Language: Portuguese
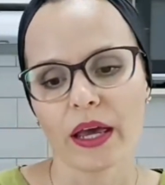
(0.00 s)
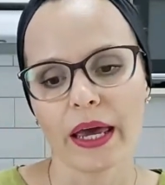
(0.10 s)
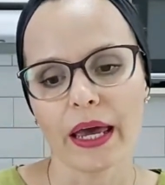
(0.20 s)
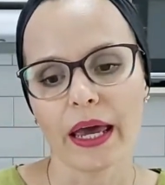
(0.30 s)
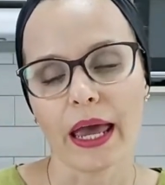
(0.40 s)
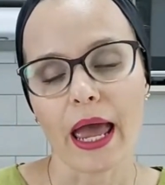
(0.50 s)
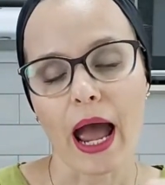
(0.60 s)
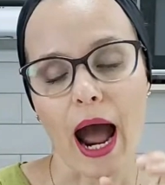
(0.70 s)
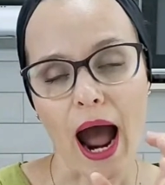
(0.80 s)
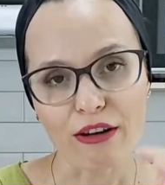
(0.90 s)

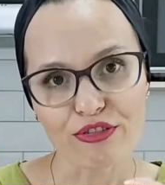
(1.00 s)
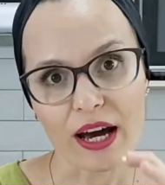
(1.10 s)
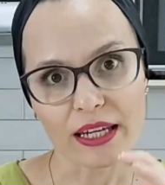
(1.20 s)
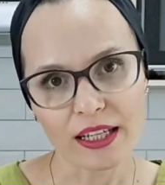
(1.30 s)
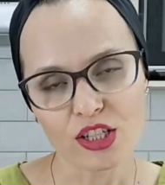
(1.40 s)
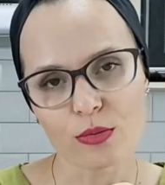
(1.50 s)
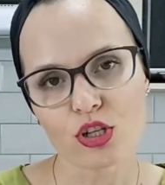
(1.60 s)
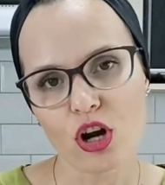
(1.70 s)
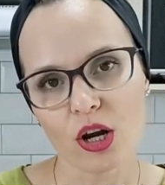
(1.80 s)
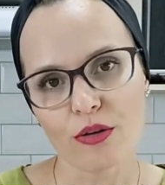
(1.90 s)
é, a farinha de
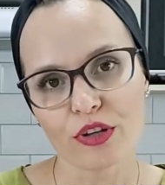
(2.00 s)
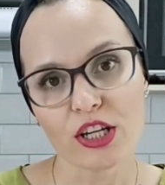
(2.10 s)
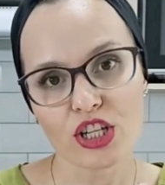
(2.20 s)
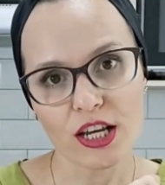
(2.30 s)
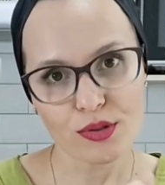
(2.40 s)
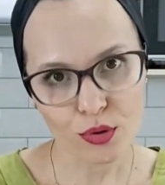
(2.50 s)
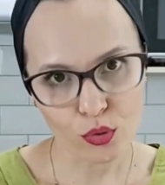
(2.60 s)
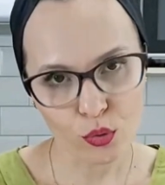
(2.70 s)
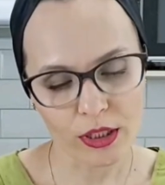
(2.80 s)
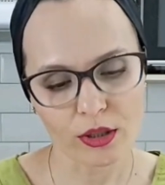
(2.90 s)
mandioca é uma farinha de
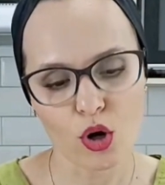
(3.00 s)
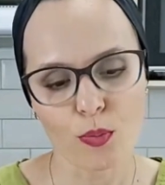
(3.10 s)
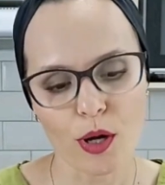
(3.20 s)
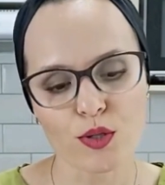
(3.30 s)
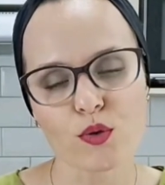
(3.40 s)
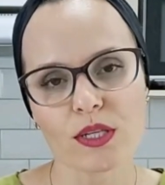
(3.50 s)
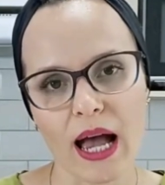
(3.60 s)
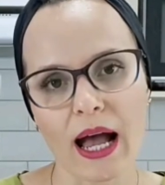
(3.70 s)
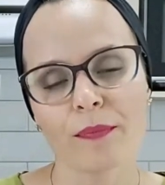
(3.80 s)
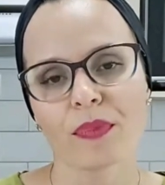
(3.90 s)
estrutura. Então eu posso
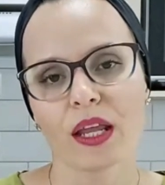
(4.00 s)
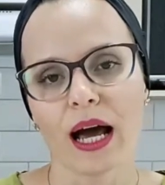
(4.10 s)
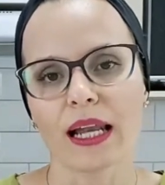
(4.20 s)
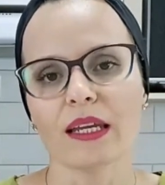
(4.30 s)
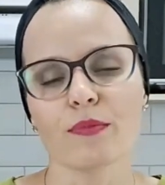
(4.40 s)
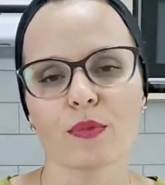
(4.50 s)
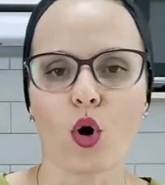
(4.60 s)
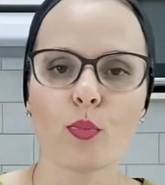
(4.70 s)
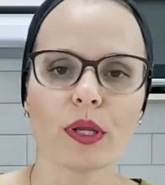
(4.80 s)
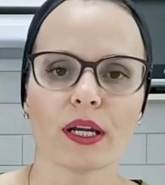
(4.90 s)
usar ali
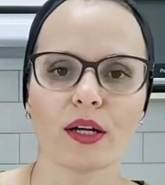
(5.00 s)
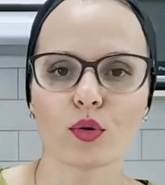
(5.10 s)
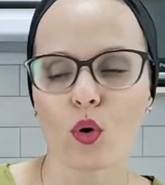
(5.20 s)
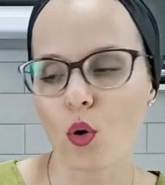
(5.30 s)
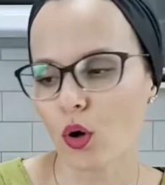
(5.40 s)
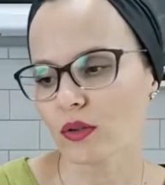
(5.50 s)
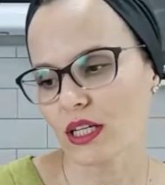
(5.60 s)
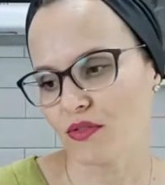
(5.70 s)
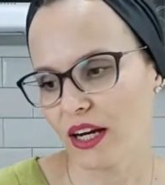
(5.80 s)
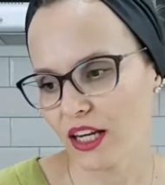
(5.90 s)
combinando com
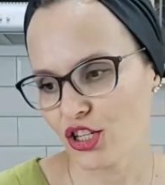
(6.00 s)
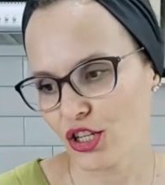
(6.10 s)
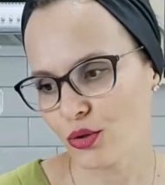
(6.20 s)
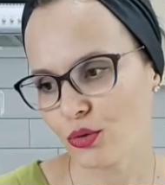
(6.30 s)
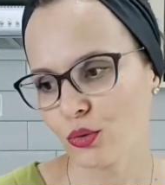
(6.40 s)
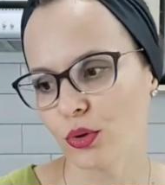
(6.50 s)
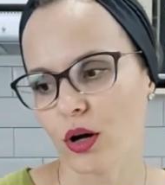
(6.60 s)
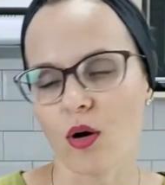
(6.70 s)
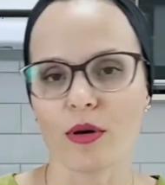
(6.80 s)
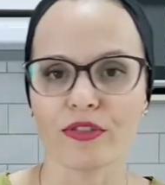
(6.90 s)
outras farinhas de
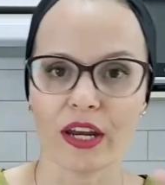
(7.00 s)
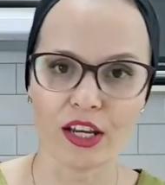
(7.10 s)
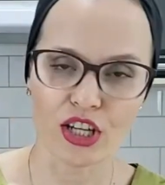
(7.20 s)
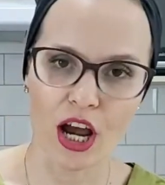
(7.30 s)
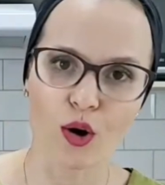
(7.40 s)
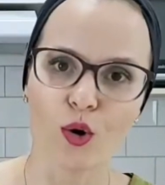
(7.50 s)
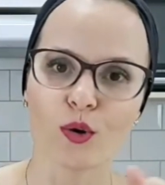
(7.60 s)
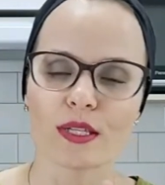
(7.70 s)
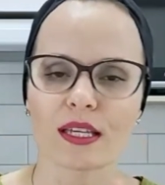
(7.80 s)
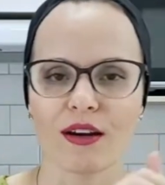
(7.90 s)
estrutura, como a farinha de
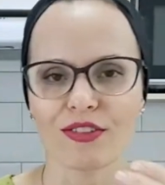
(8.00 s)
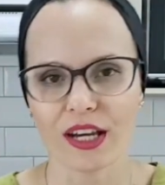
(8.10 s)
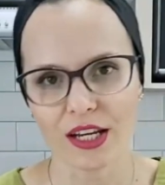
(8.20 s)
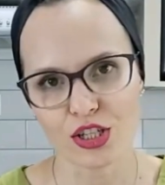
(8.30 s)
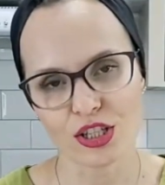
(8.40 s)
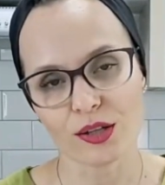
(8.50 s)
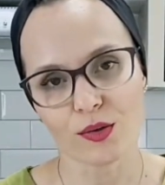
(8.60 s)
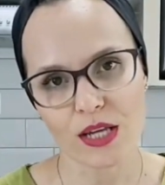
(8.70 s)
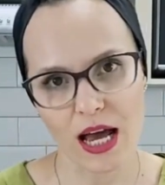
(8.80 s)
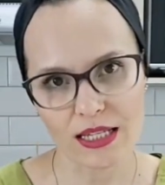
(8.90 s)
arroz, a farinha de
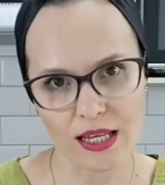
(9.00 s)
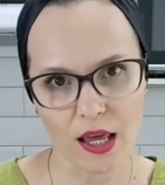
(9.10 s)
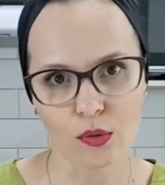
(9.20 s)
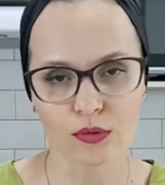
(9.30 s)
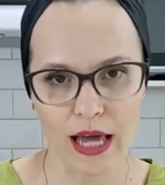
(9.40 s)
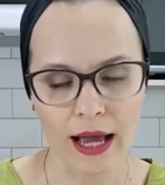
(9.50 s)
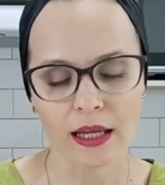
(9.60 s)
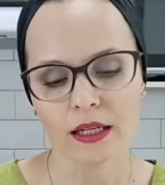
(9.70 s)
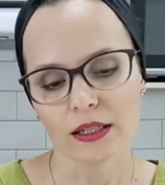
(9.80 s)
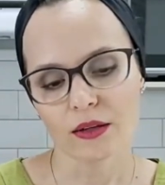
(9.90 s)
trigo sarraceno,
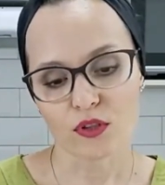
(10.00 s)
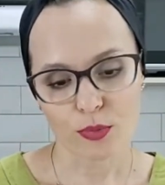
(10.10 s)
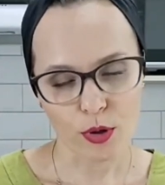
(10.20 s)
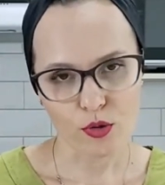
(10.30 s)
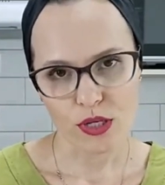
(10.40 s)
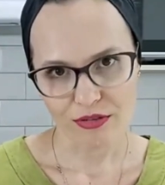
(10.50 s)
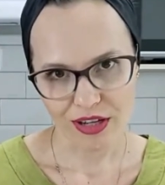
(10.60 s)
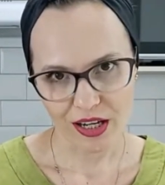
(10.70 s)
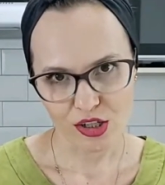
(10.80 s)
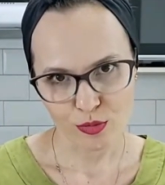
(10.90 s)
tá? Então você pode usar a
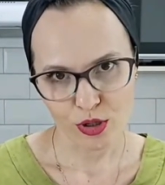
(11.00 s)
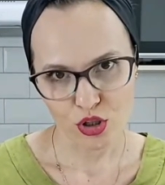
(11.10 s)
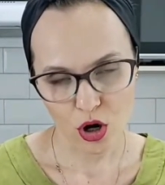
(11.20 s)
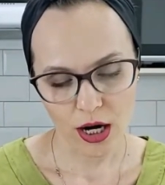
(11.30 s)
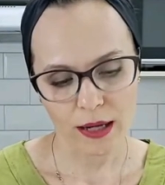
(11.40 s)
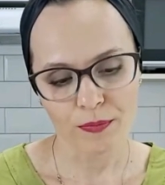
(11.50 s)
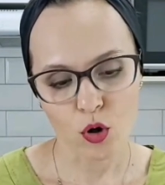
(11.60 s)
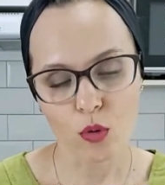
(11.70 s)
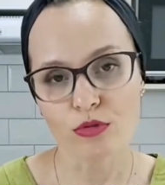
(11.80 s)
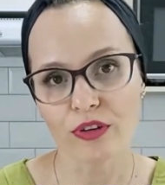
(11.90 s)
farinha de mandioca
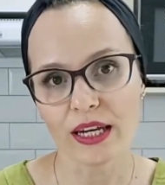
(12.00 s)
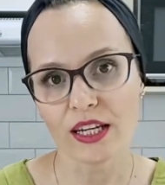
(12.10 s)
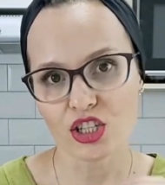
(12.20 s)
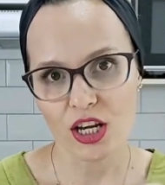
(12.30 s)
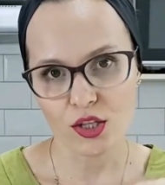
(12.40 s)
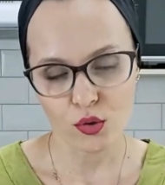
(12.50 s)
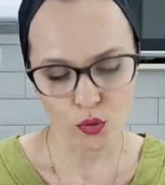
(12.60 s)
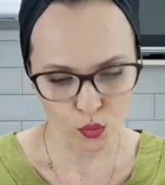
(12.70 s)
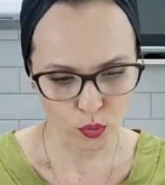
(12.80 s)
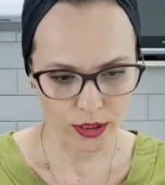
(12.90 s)
como farinha de
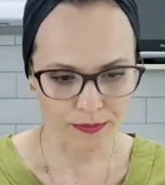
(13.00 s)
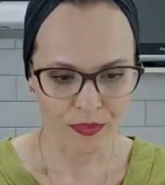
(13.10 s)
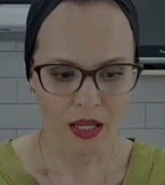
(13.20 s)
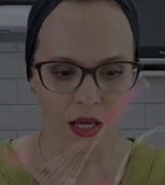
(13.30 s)
estrutura.